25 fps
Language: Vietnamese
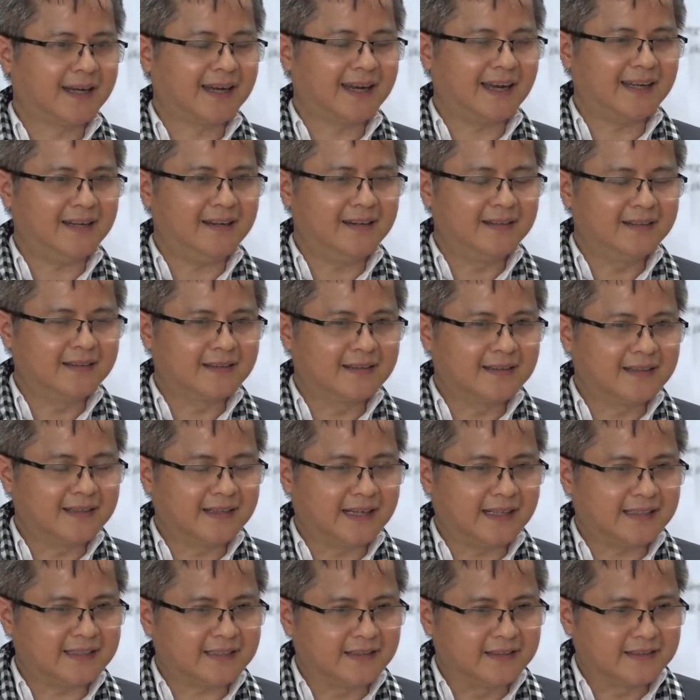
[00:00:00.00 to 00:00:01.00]
cái
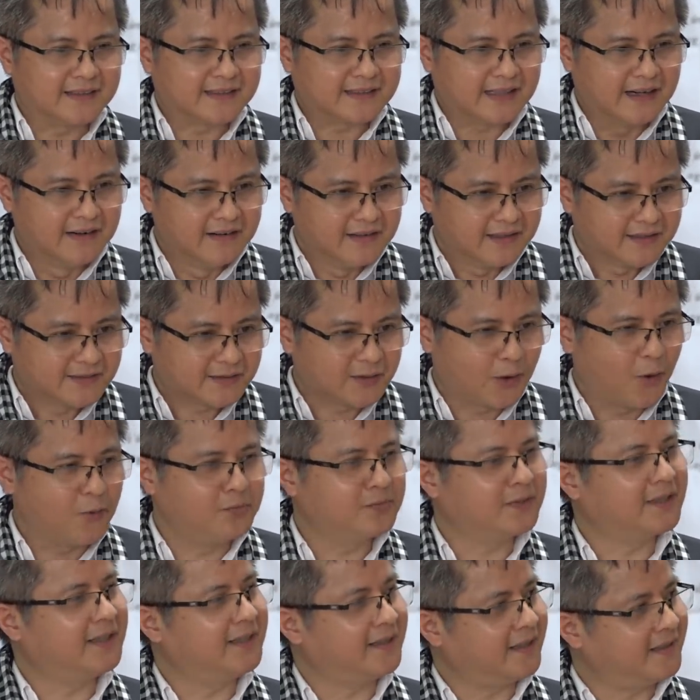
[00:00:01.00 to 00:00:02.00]
cái sự thượng
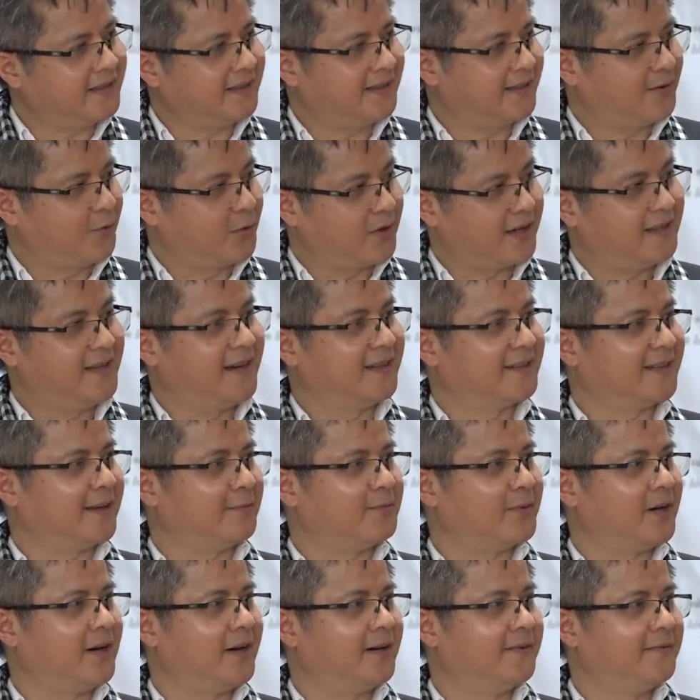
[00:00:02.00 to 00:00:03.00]
tôn trí thức của cái dân
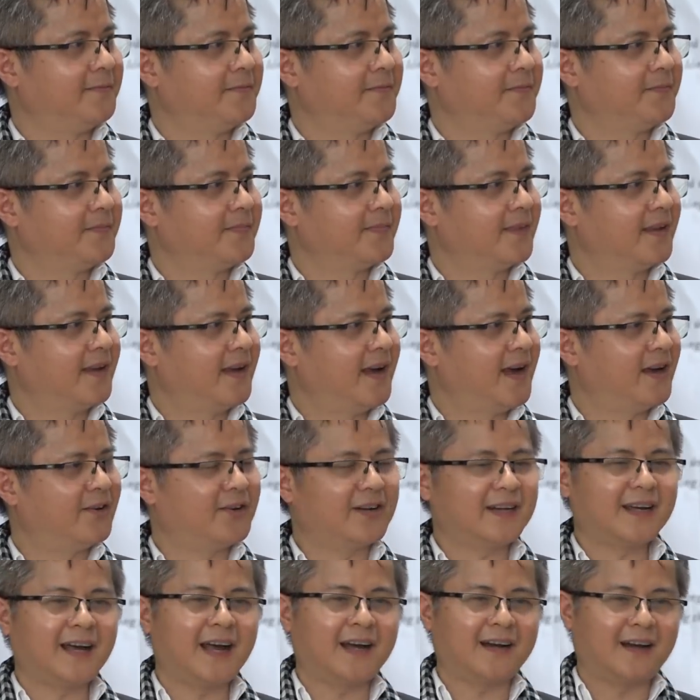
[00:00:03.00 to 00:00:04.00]
tộc đó hay
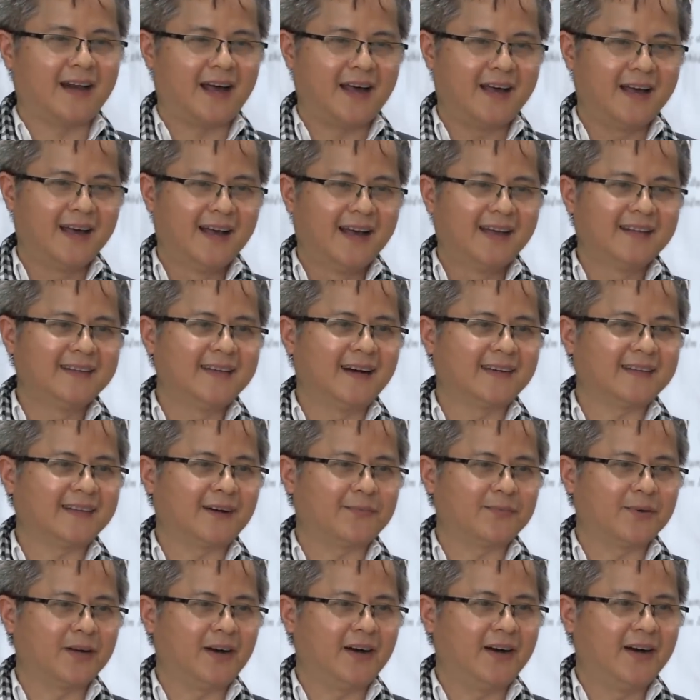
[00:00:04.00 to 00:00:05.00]
nói khác là dân
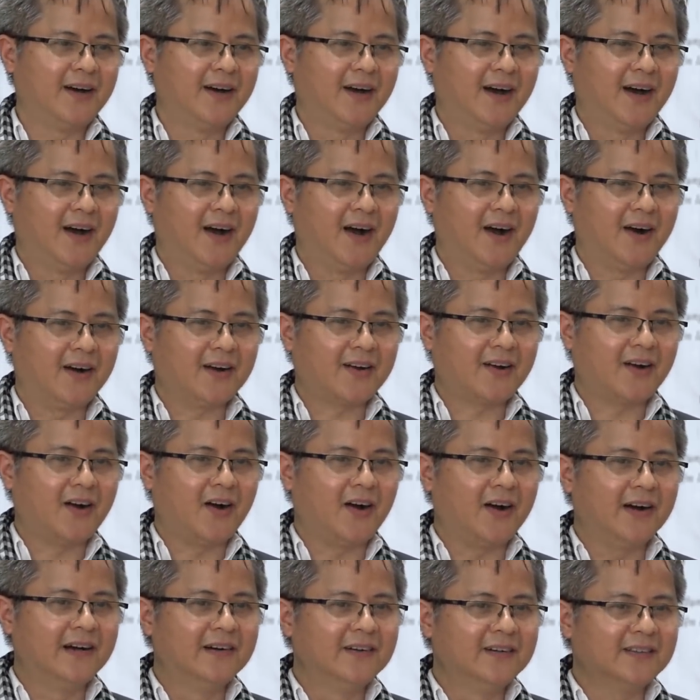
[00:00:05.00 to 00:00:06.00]
tộc đó họ
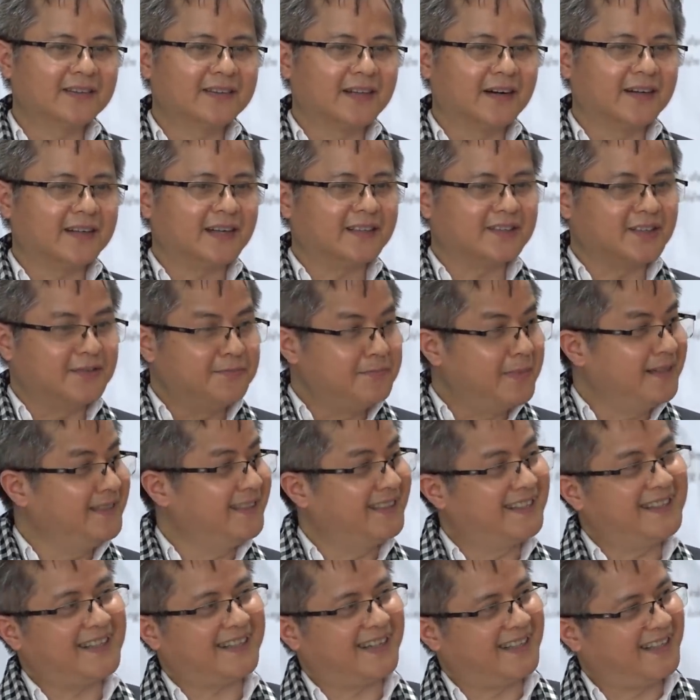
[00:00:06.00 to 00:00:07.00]
có hướng tới cái sự minh
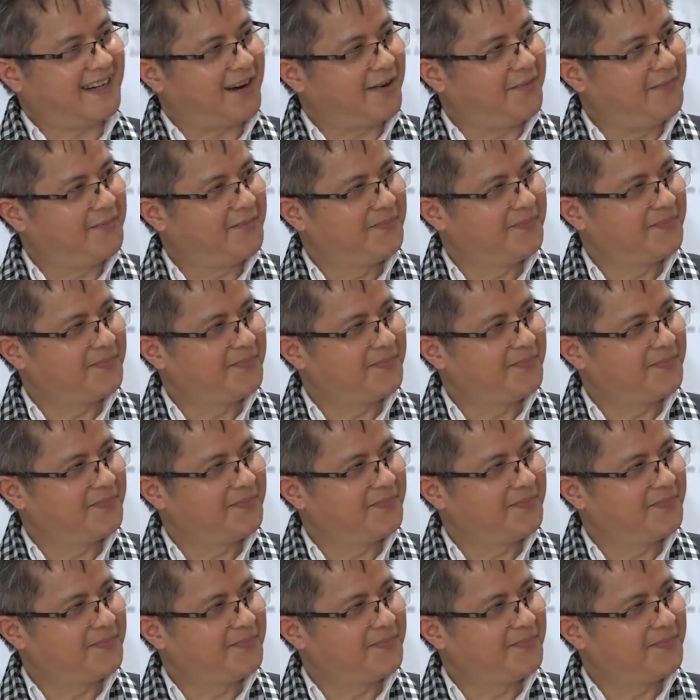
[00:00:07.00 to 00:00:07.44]
triết hay không